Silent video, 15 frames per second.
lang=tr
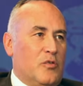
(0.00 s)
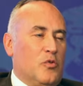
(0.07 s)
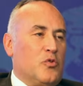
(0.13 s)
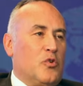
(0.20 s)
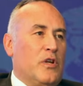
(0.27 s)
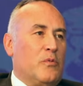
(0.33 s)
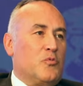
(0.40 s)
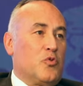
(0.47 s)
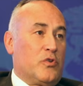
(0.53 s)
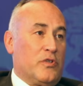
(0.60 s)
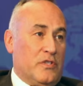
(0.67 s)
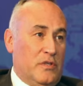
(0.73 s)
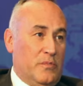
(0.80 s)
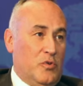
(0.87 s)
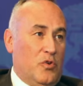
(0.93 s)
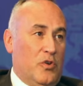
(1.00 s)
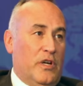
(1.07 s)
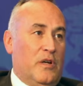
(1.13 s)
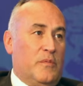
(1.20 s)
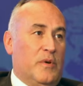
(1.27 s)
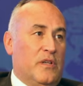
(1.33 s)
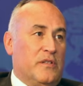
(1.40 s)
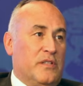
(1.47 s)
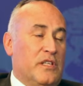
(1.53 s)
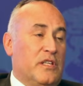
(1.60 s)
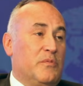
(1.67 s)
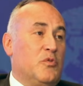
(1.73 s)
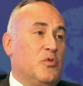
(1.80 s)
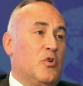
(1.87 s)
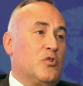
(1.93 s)
O dönem çok hızlı büyüyor Air
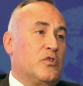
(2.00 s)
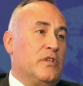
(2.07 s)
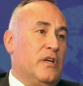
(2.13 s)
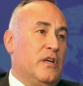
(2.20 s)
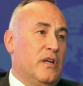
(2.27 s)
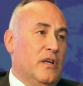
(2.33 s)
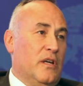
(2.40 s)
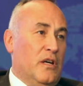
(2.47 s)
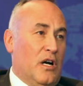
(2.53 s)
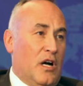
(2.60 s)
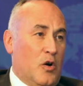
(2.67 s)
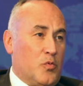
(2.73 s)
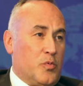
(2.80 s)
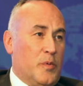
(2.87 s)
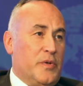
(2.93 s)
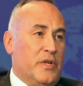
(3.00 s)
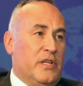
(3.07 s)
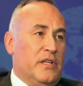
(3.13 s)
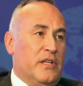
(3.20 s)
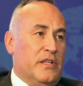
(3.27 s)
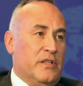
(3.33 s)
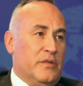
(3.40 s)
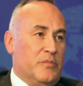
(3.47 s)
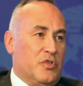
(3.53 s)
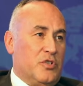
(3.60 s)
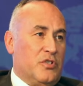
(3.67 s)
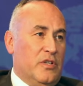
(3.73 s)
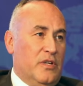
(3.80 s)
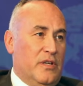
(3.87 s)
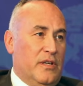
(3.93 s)
Baltic. 2004'te Avrupa Birliği'ne
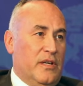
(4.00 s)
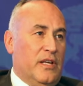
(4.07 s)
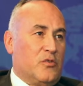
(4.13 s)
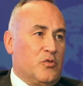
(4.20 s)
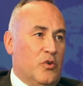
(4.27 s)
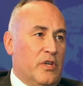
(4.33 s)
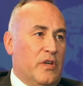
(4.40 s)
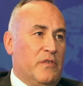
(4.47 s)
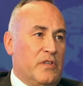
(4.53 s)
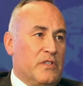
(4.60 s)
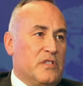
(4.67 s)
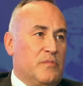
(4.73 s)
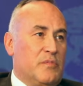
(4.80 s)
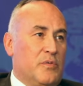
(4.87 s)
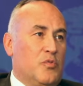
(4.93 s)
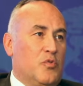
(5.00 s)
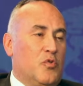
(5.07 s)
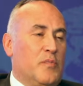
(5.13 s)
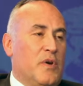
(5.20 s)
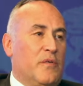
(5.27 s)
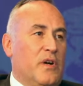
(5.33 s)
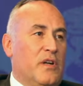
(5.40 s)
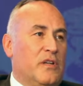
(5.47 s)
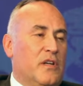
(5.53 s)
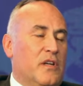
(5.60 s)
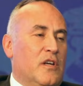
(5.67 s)
girmiş Letonya ve hızlı bir büyüme var.